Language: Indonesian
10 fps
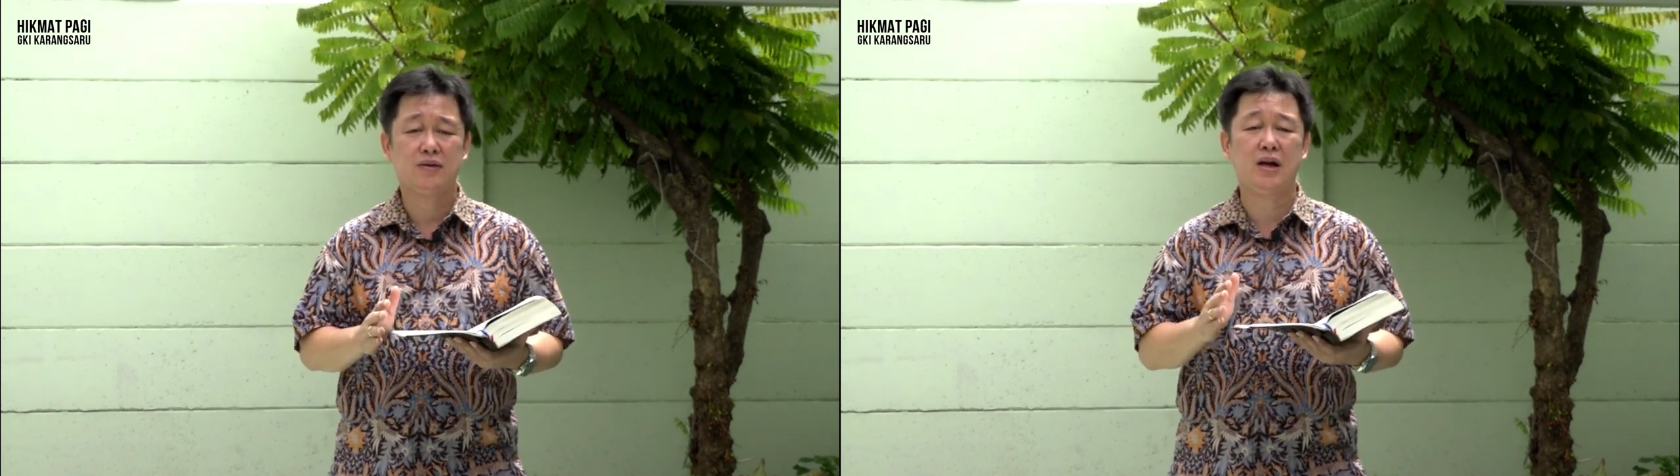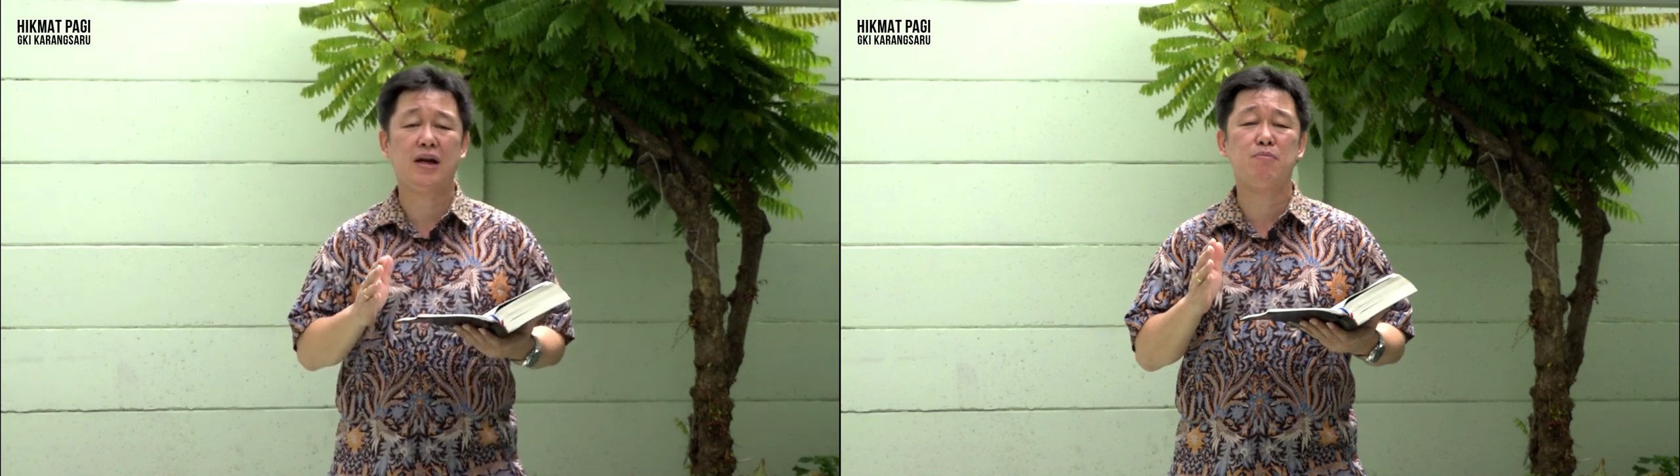
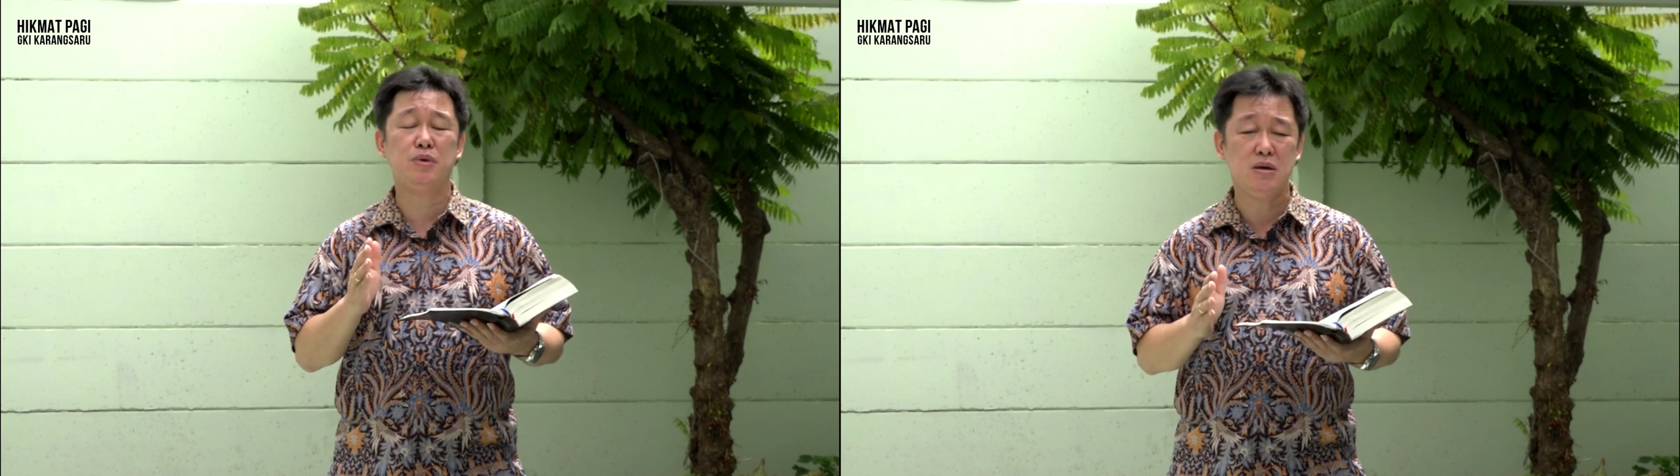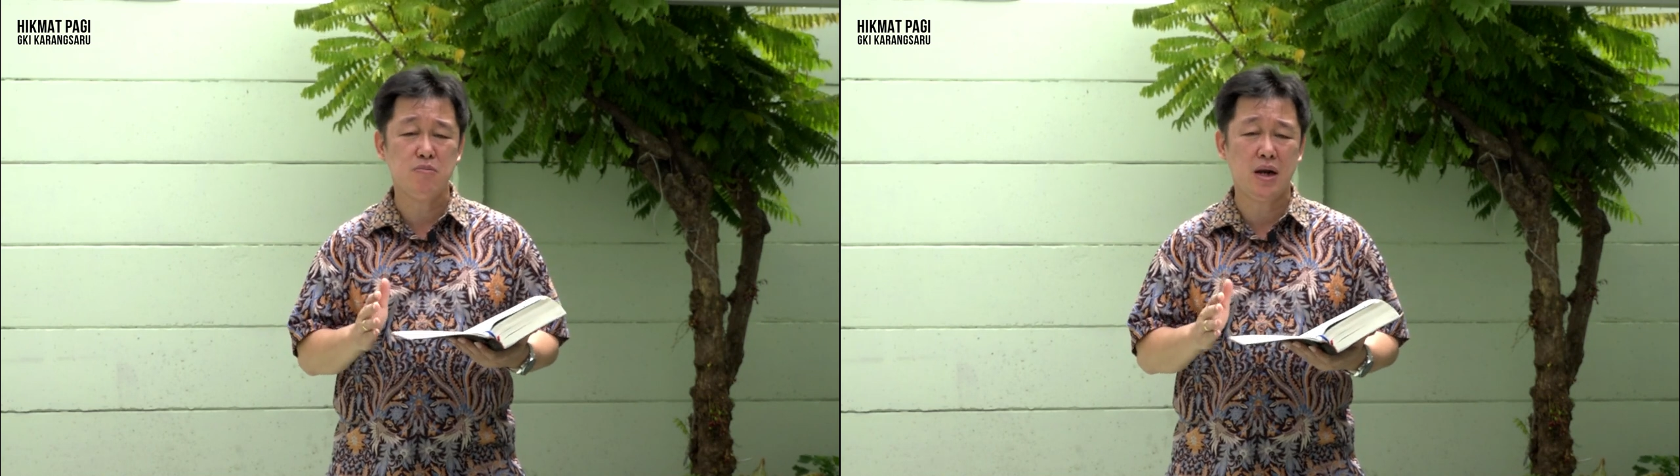dalam
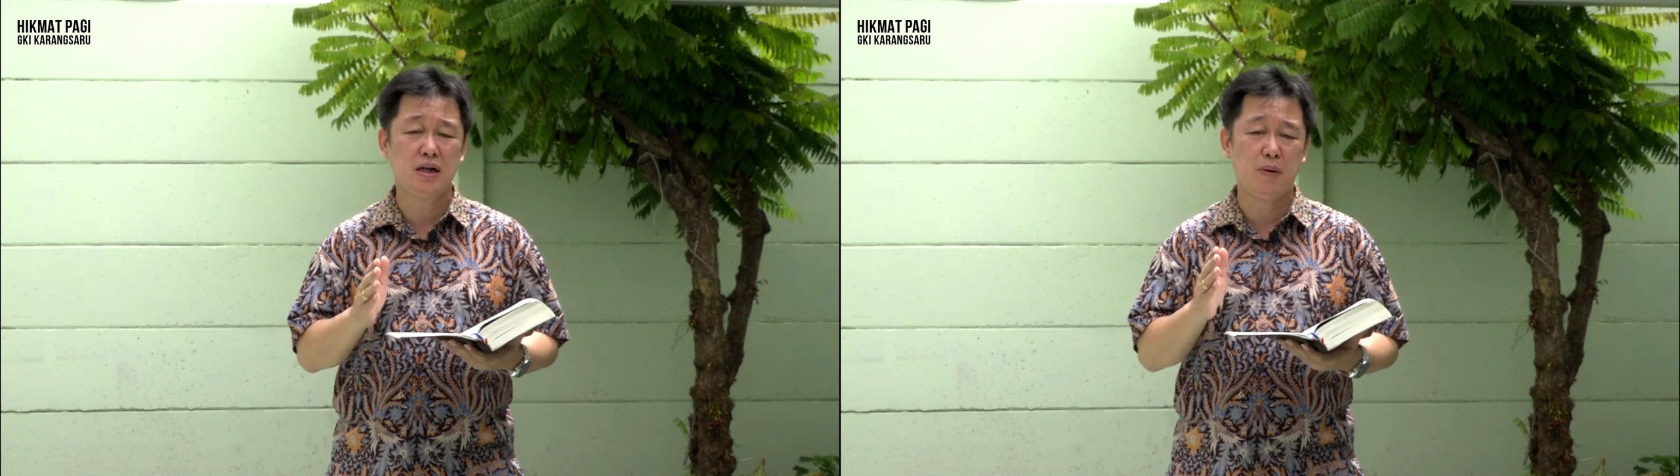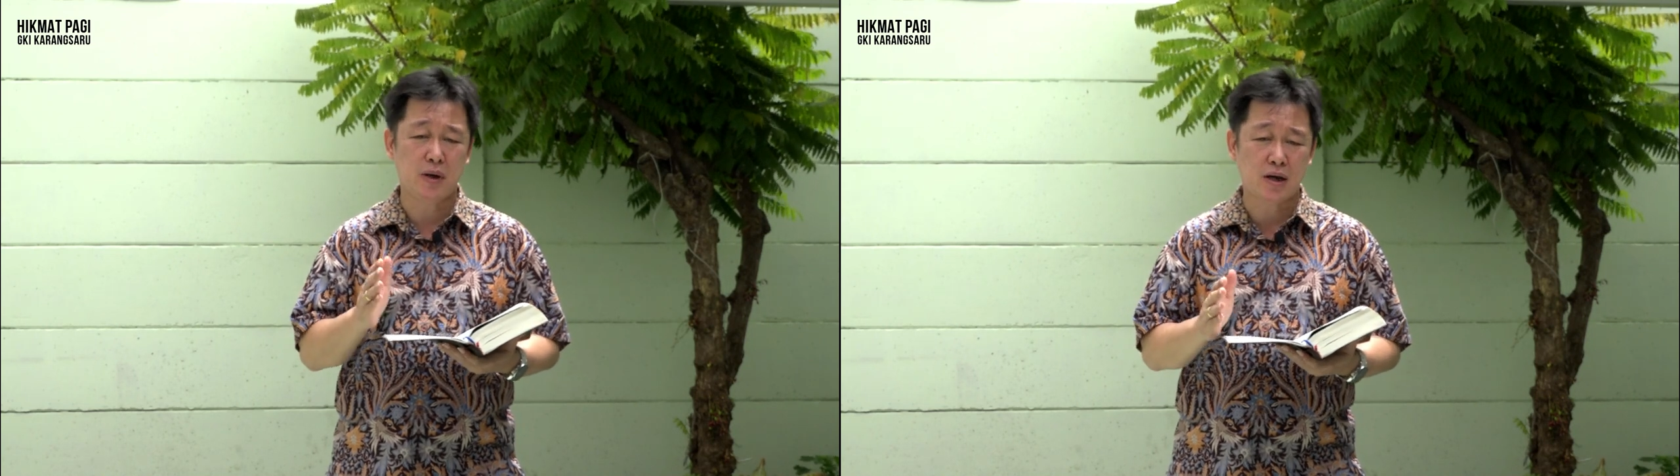
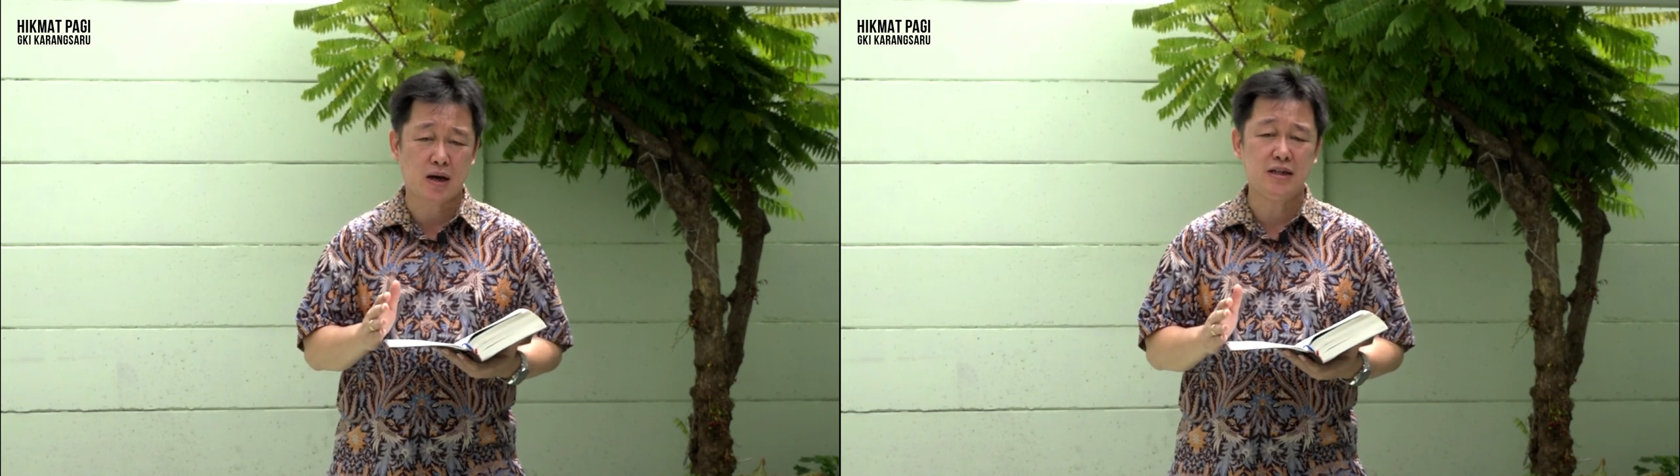iman kepada